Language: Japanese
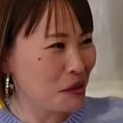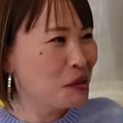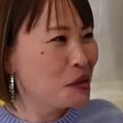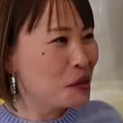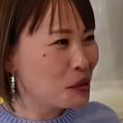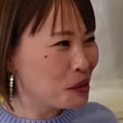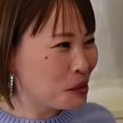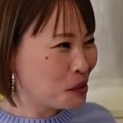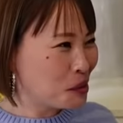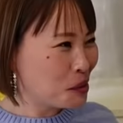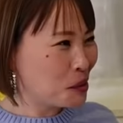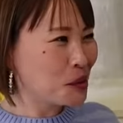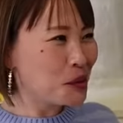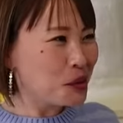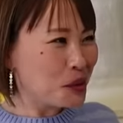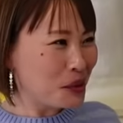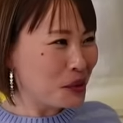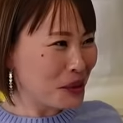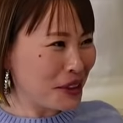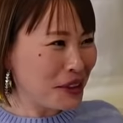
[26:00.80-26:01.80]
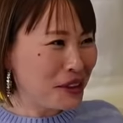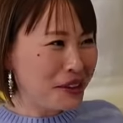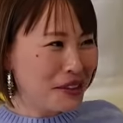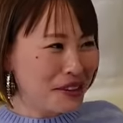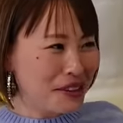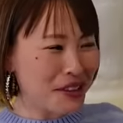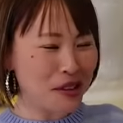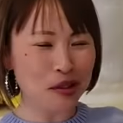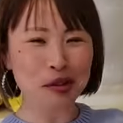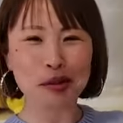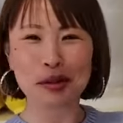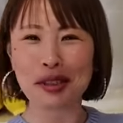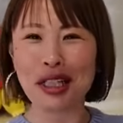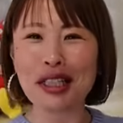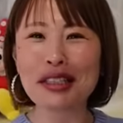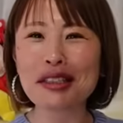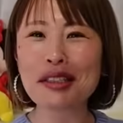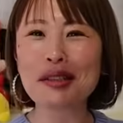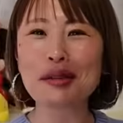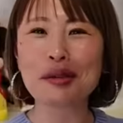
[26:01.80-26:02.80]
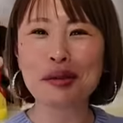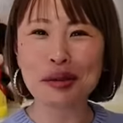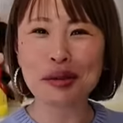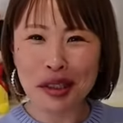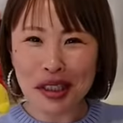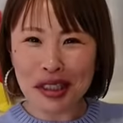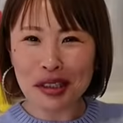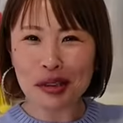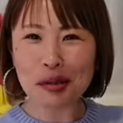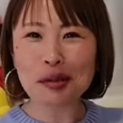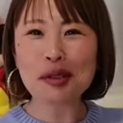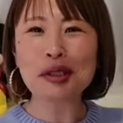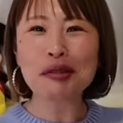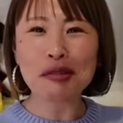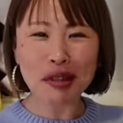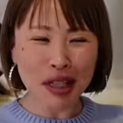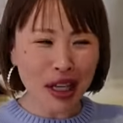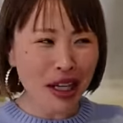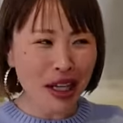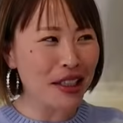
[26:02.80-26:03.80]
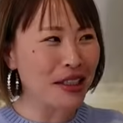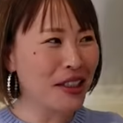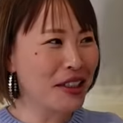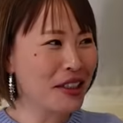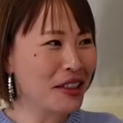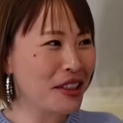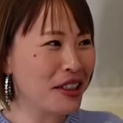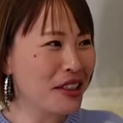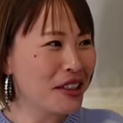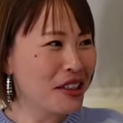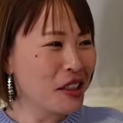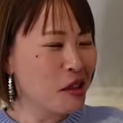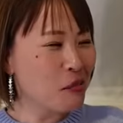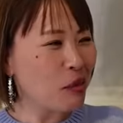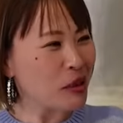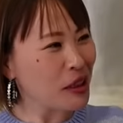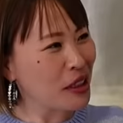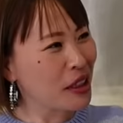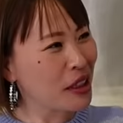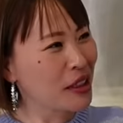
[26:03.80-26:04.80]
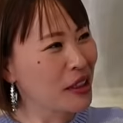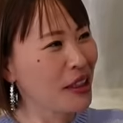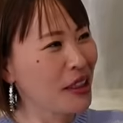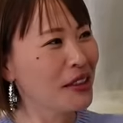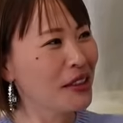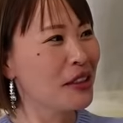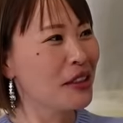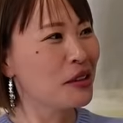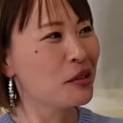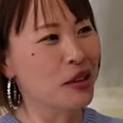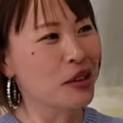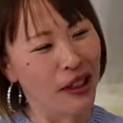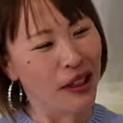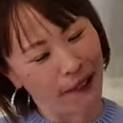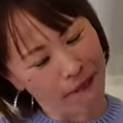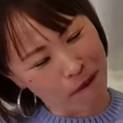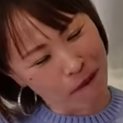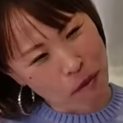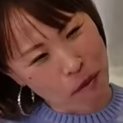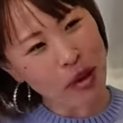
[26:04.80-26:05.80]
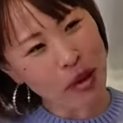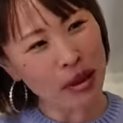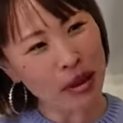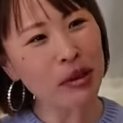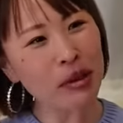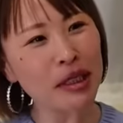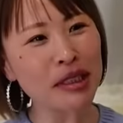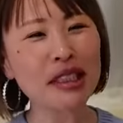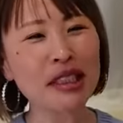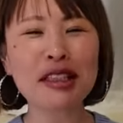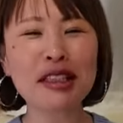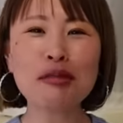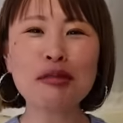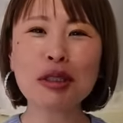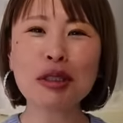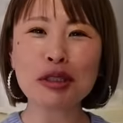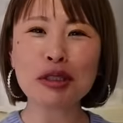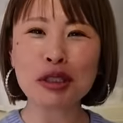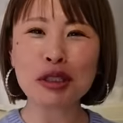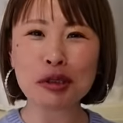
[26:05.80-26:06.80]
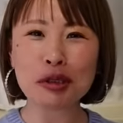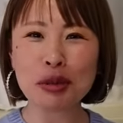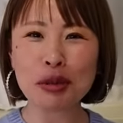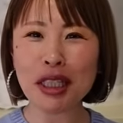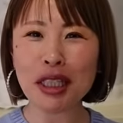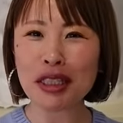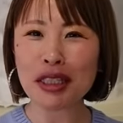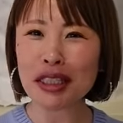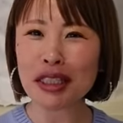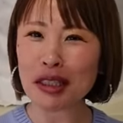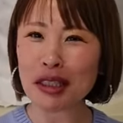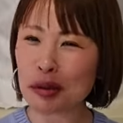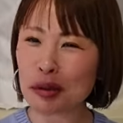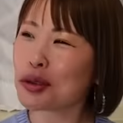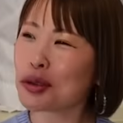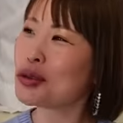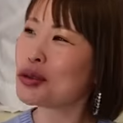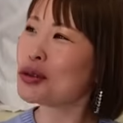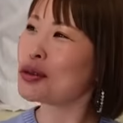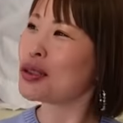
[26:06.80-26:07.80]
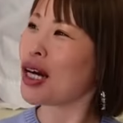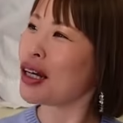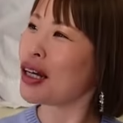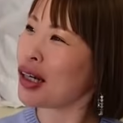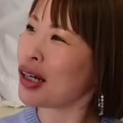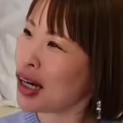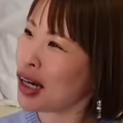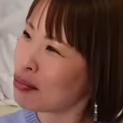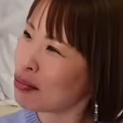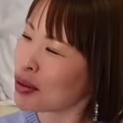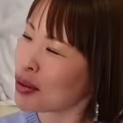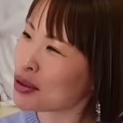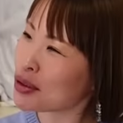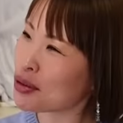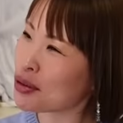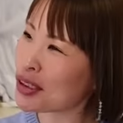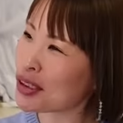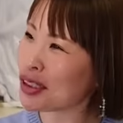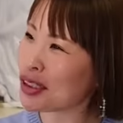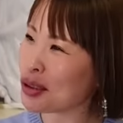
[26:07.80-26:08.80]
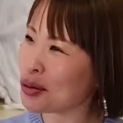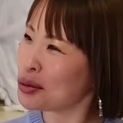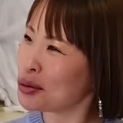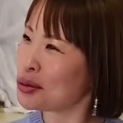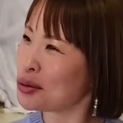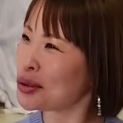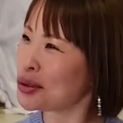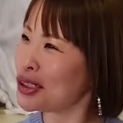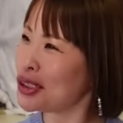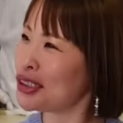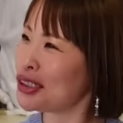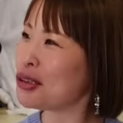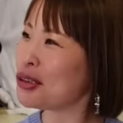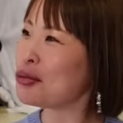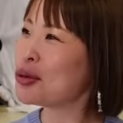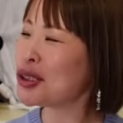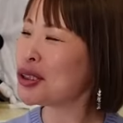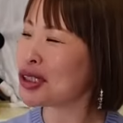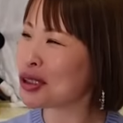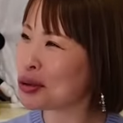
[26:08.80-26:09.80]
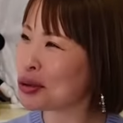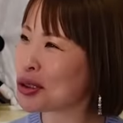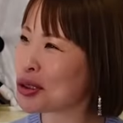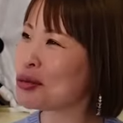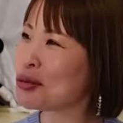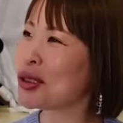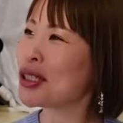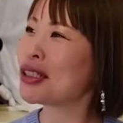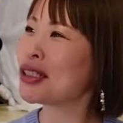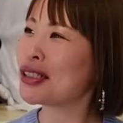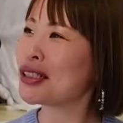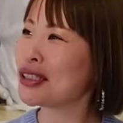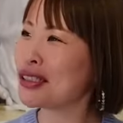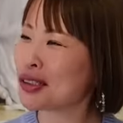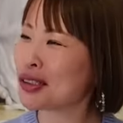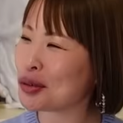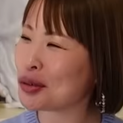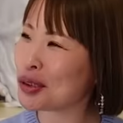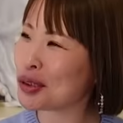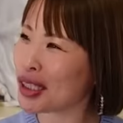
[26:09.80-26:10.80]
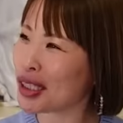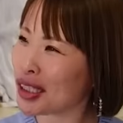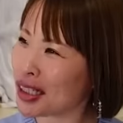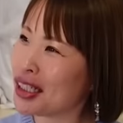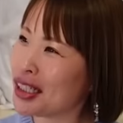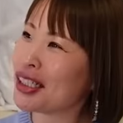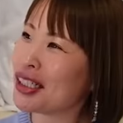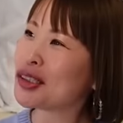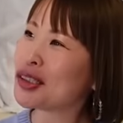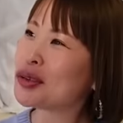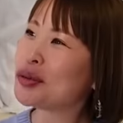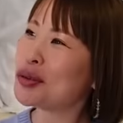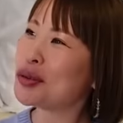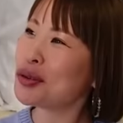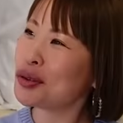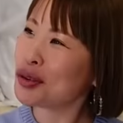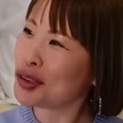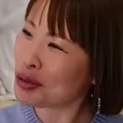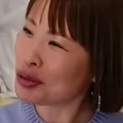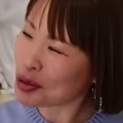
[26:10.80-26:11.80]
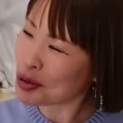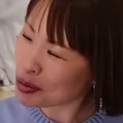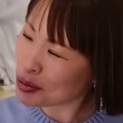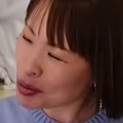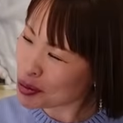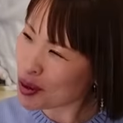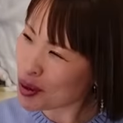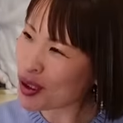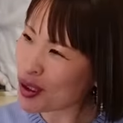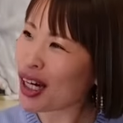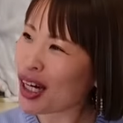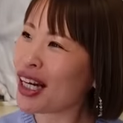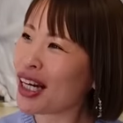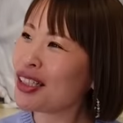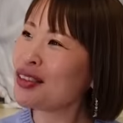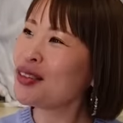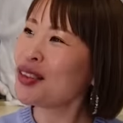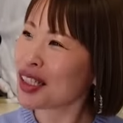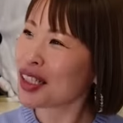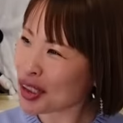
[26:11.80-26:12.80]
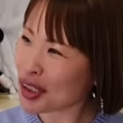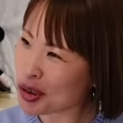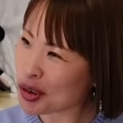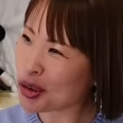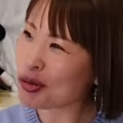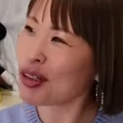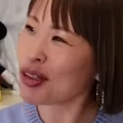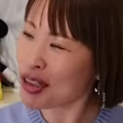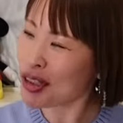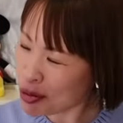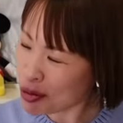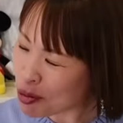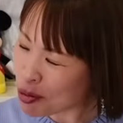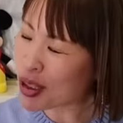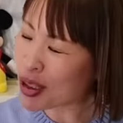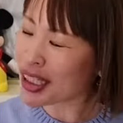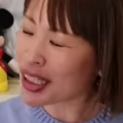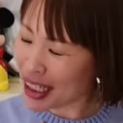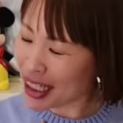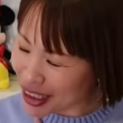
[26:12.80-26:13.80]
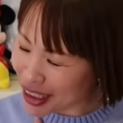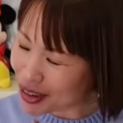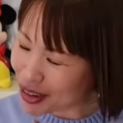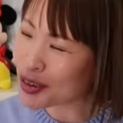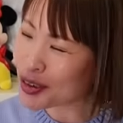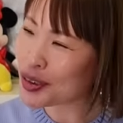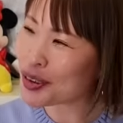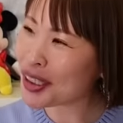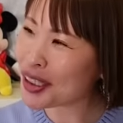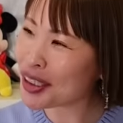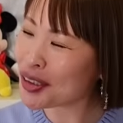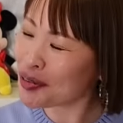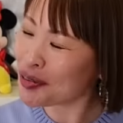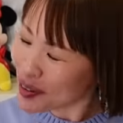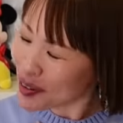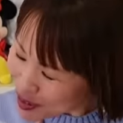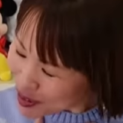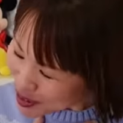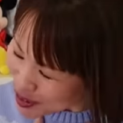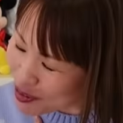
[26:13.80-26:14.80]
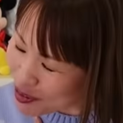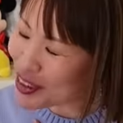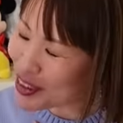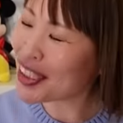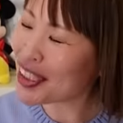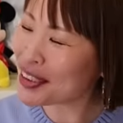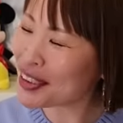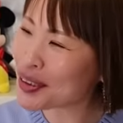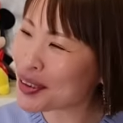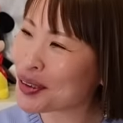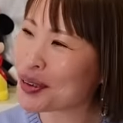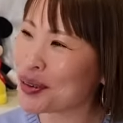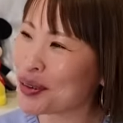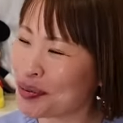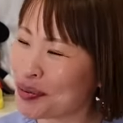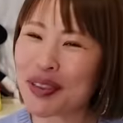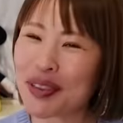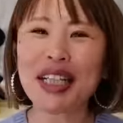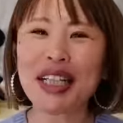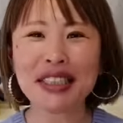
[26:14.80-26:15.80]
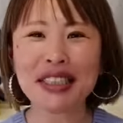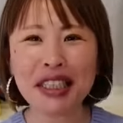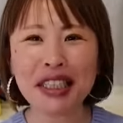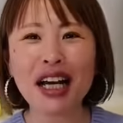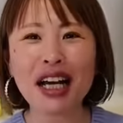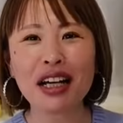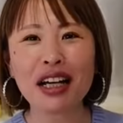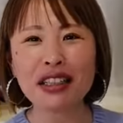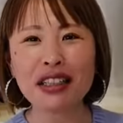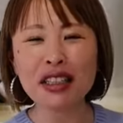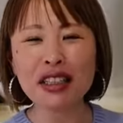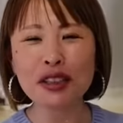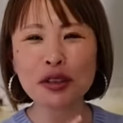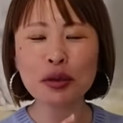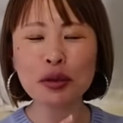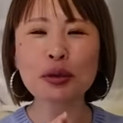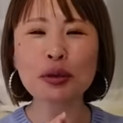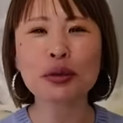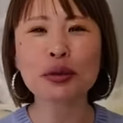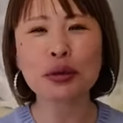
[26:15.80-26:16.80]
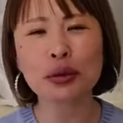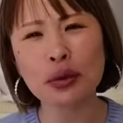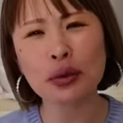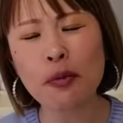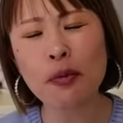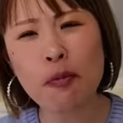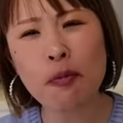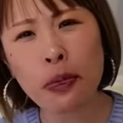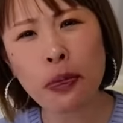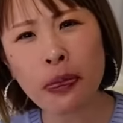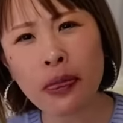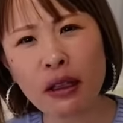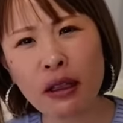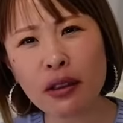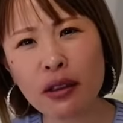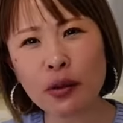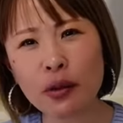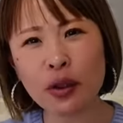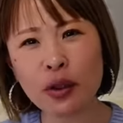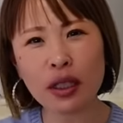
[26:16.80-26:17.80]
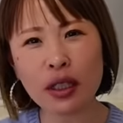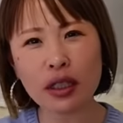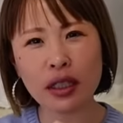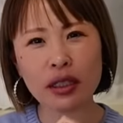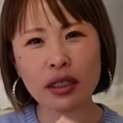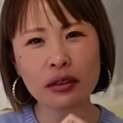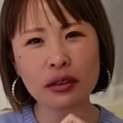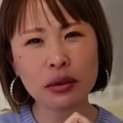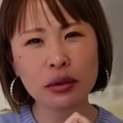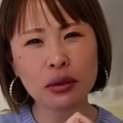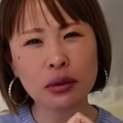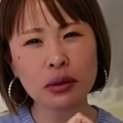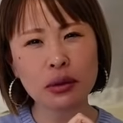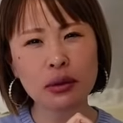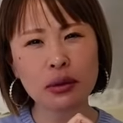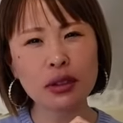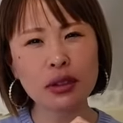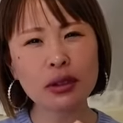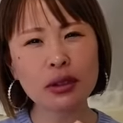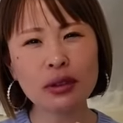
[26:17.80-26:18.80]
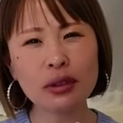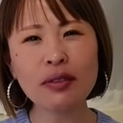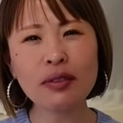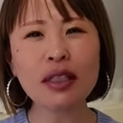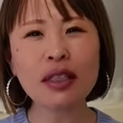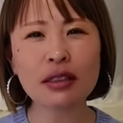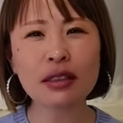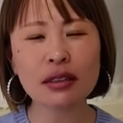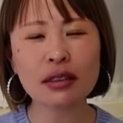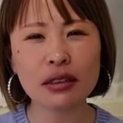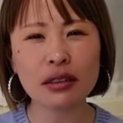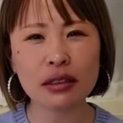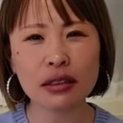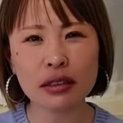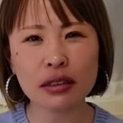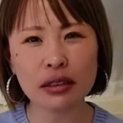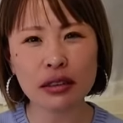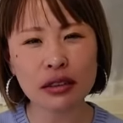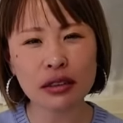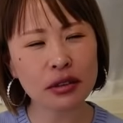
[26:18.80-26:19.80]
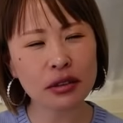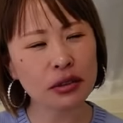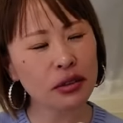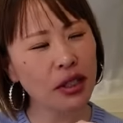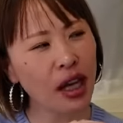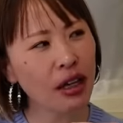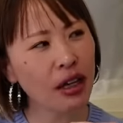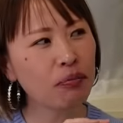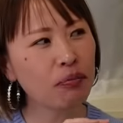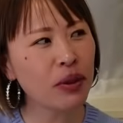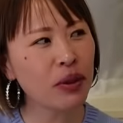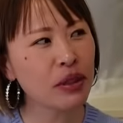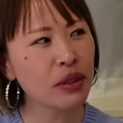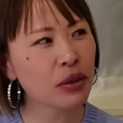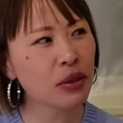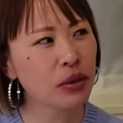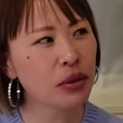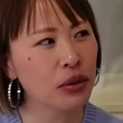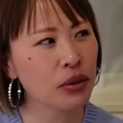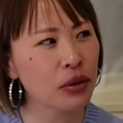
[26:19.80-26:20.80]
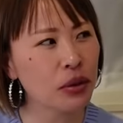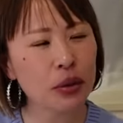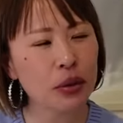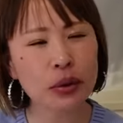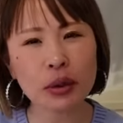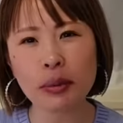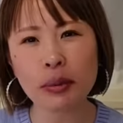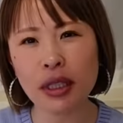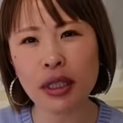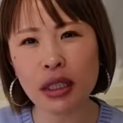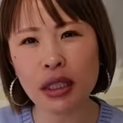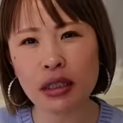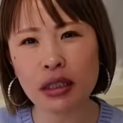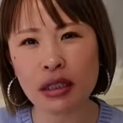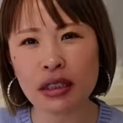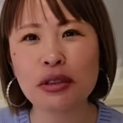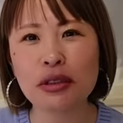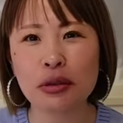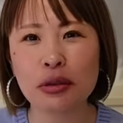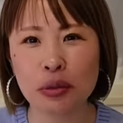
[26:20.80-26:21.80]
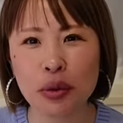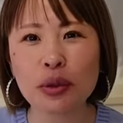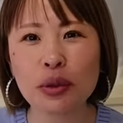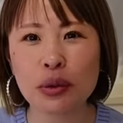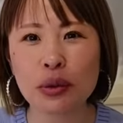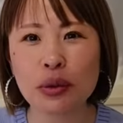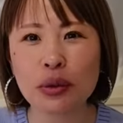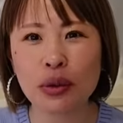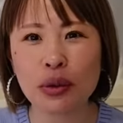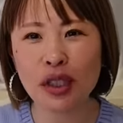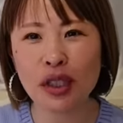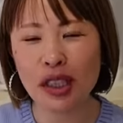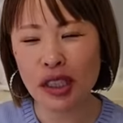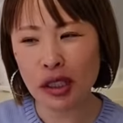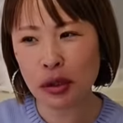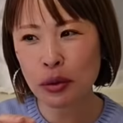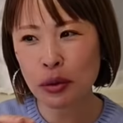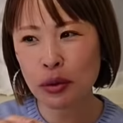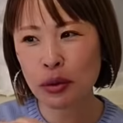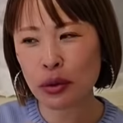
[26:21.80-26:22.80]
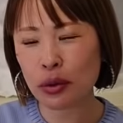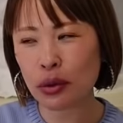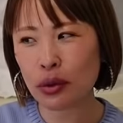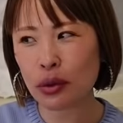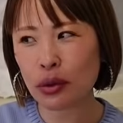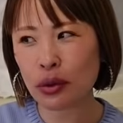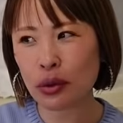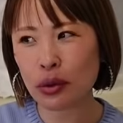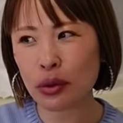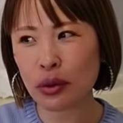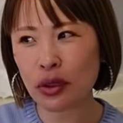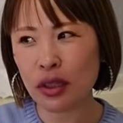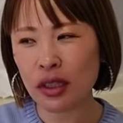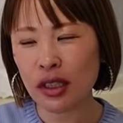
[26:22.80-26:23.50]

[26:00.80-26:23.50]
うん、本当、えー、ってちょっとなってる時は、なんか、まあ、絶対っていうか、まあまあ絶対うまくいくみたいだけど、ちょっと反発っていうか、本当にって思っちゃう時もあったりするから、そういう自分もあるんだけど、まあでも、まあ結果としてうまくいくみたいです、みたいな、なんかちょっとその、なんていうのかな、うんと、う、うまく、その反発する言葉っていうものを、こ